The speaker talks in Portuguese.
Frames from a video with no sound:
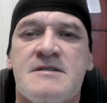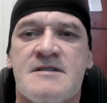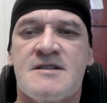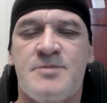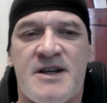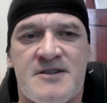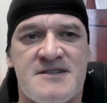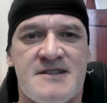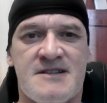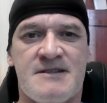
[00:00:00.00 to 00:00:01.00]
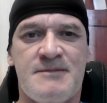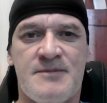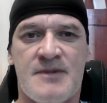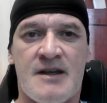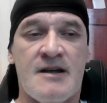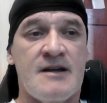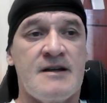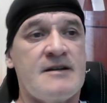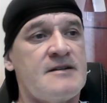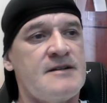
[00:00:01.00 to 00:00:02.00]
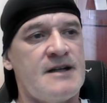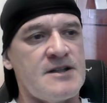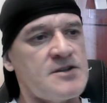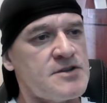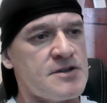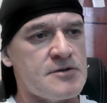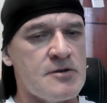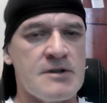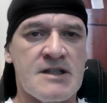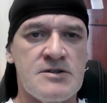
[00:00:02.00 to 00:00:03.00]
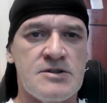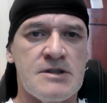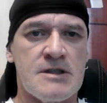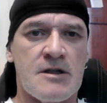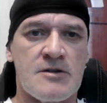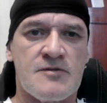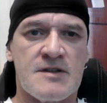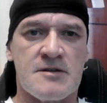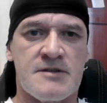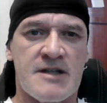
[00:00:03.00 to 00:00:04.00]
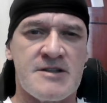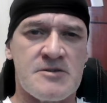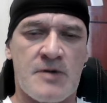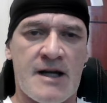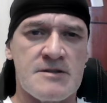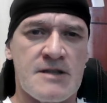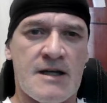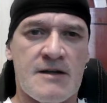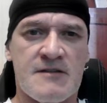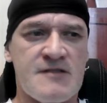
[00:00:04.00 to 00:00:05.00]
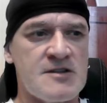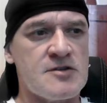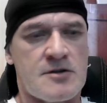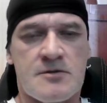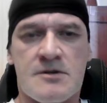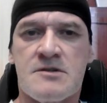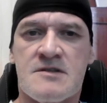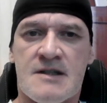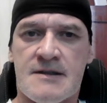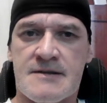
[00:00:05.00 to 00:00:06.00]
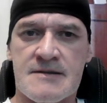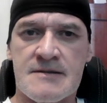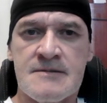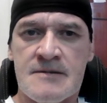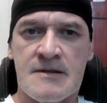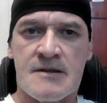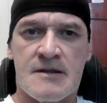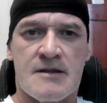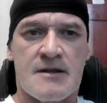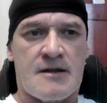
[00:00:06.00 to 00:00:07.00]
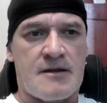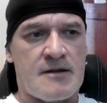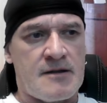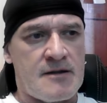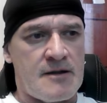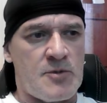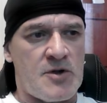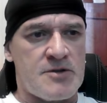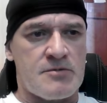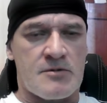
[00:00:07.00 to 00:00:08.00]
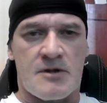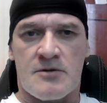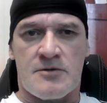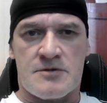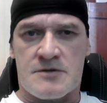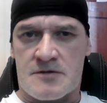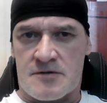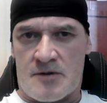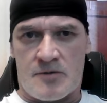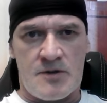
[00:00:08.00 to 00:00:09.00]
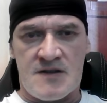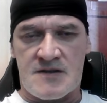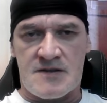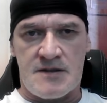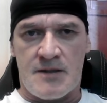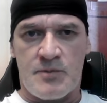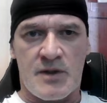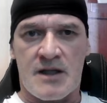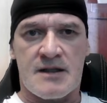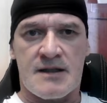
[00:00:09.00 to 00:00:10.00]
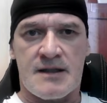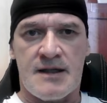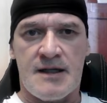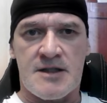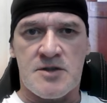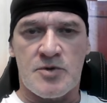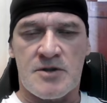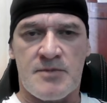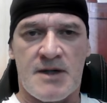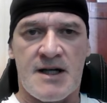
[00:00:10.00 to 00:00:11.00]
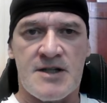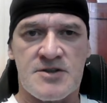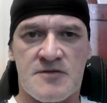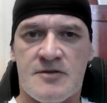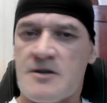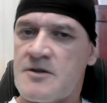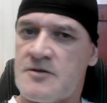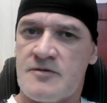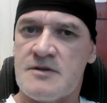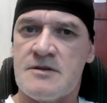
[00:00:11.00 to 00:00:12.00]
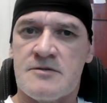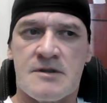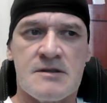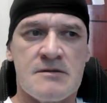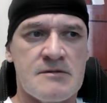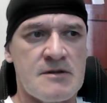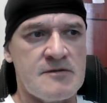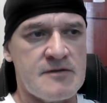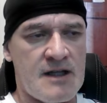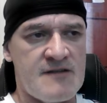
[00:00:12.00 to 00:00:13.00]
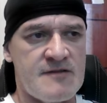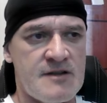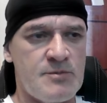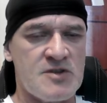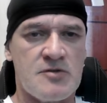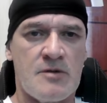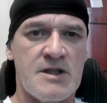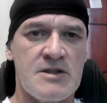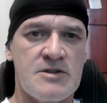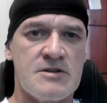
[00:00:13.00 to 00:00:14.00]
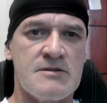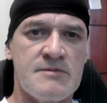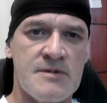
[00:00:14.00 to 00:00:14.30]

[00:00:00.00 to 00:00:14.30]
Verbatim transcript: Espero que sim. Aí, chegou o grande dia ó, de fazer o test ride na V-Strom 800. Uma moto que eu só conhecia pela internet, por imagem, foto, vídeo, né? Então fui lá ver pessoalmente